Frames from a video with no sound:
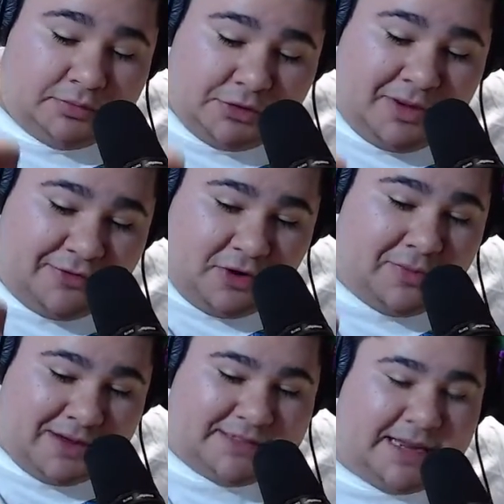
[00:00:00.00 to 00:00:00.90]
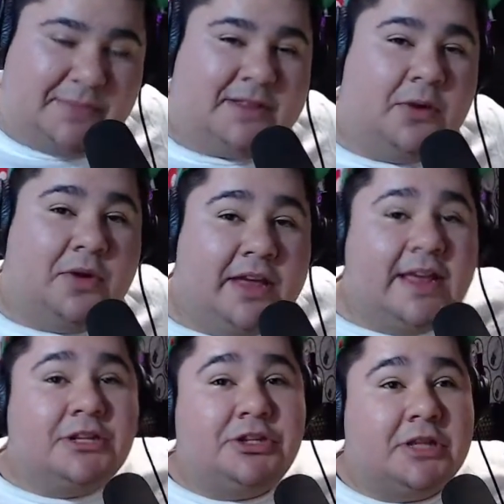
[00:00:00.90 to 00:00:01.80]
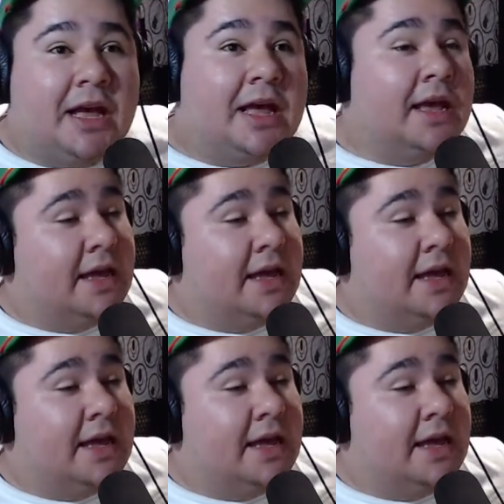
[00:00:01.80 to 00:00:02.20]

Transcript: de uma forma, sabe, tão rígida